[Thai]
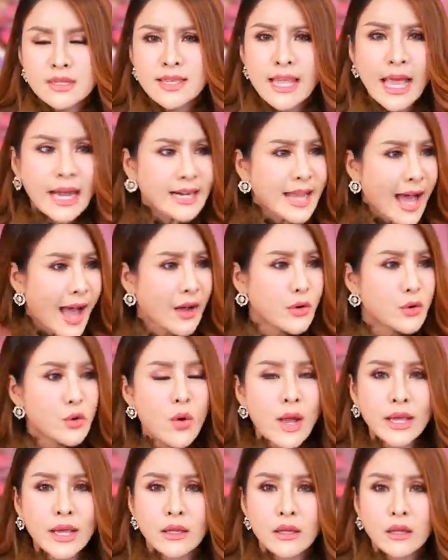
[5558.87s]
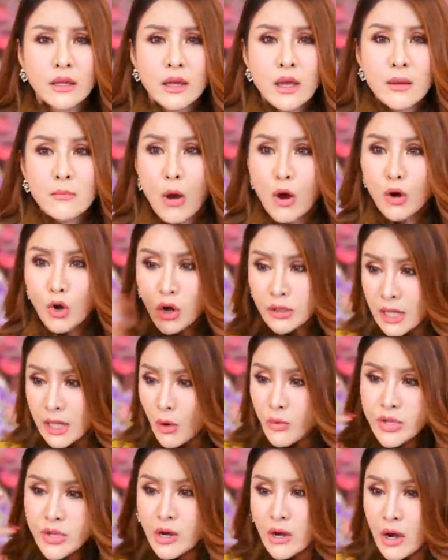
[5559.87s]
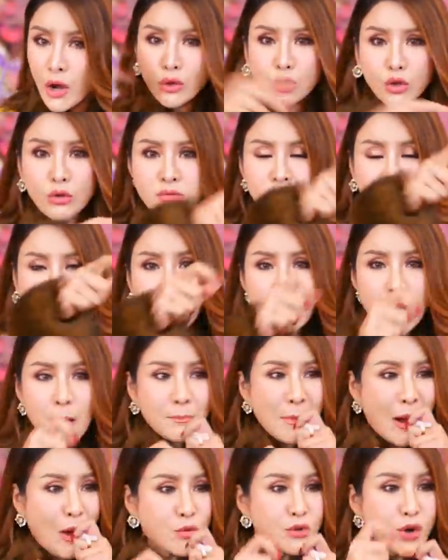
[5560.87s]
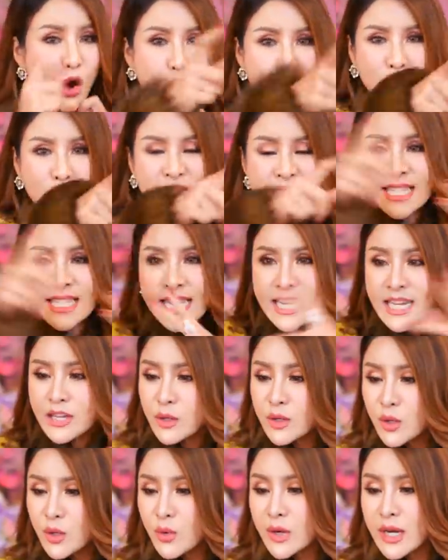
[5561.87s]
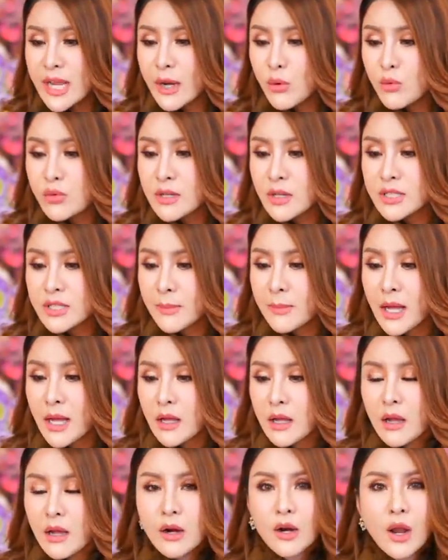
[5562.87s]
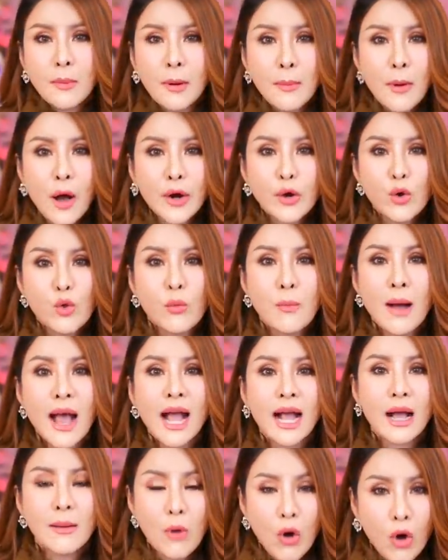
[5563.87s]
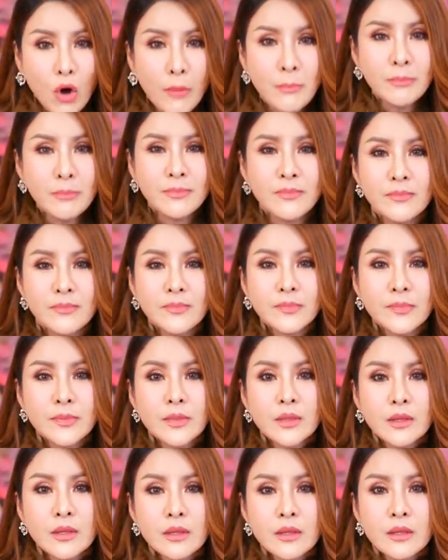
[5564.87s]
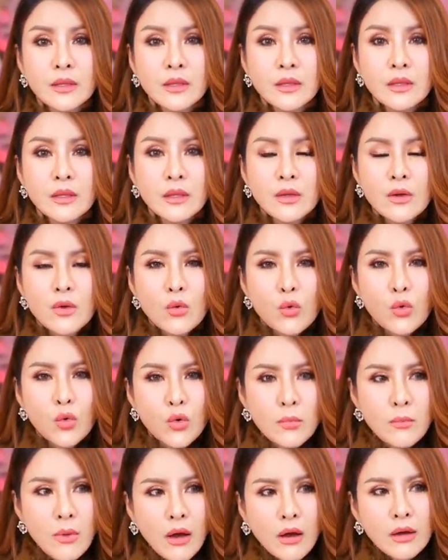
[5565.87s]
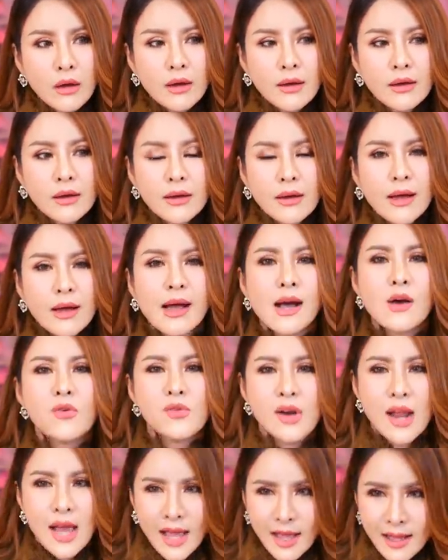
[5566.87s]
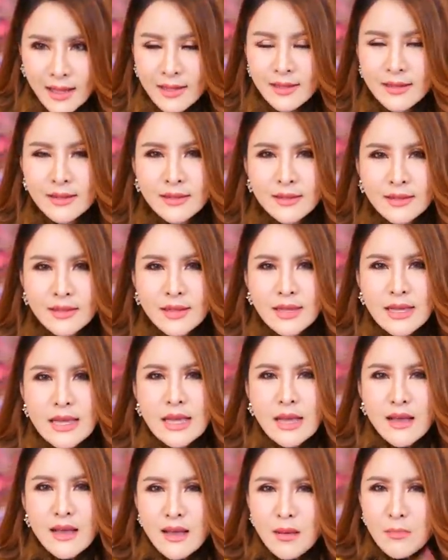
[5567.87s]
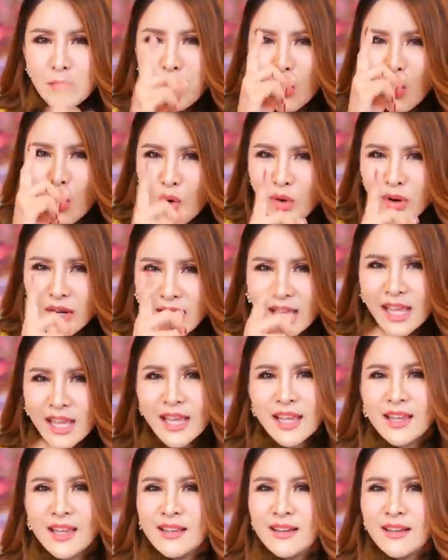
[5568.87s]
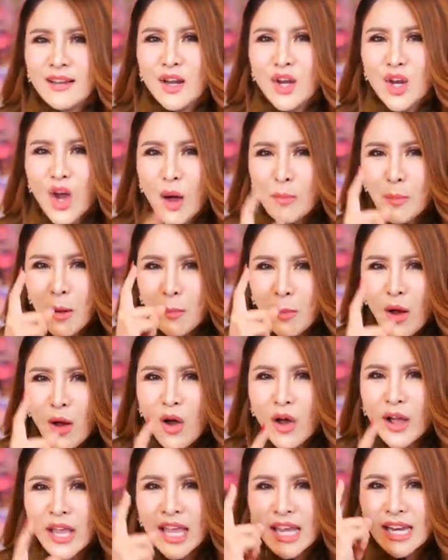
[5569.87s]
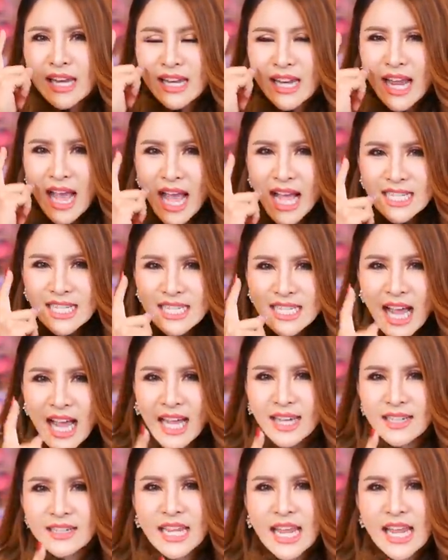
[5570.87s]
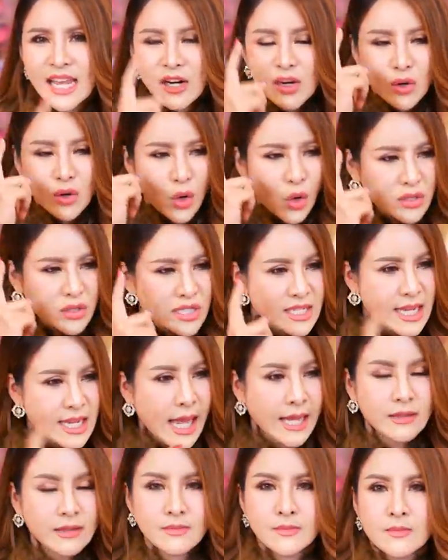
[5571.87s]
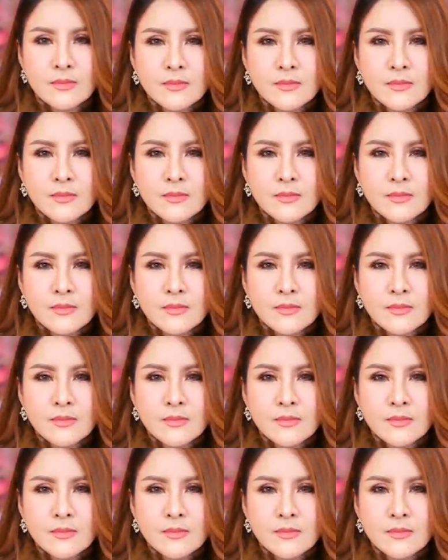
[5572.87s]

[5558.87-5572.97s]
เสียงดังด้วยเพราะรถเขาเยอะเขาต้องเป่านกหวีดชี้นู่นนู่นนี่คุณเข้าใจปะรปภ.ดุมากครับผมครูลุงบอกเอาละพรุ่งนี้รปภ.เห็นหน้าฉันเห็นรถฉัน